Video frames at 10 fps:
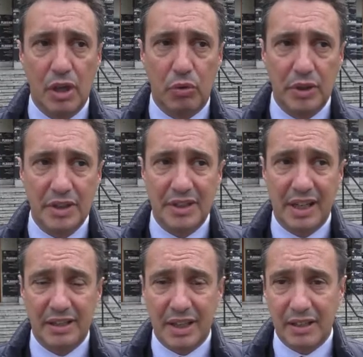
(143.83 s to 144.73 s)
quindi si
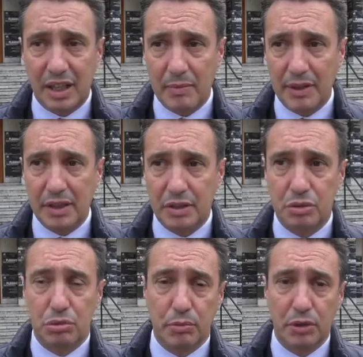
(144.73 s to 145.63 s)
tratterà di rimettersi
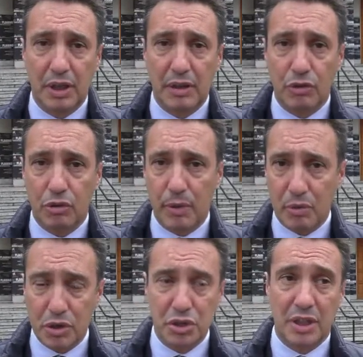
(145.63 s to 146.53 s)
subito al lavoro per
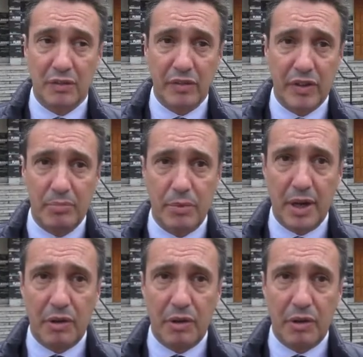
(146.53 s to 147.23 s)
una città vivibile,